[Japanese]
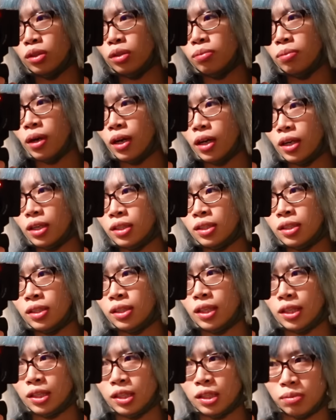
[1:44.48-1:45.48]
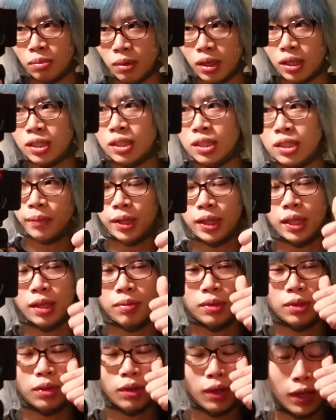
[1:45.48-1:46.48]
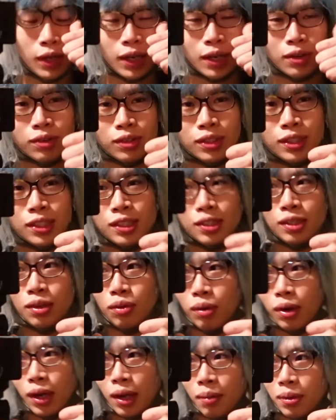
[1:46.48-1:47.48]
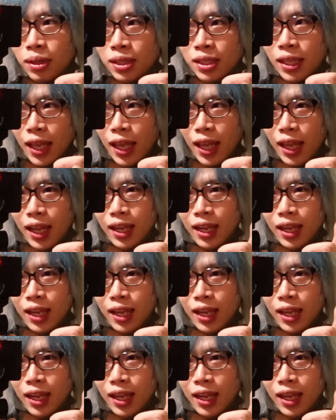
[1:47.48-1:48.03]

と今からツイキャスします。まだ緑館の一日は終わりません。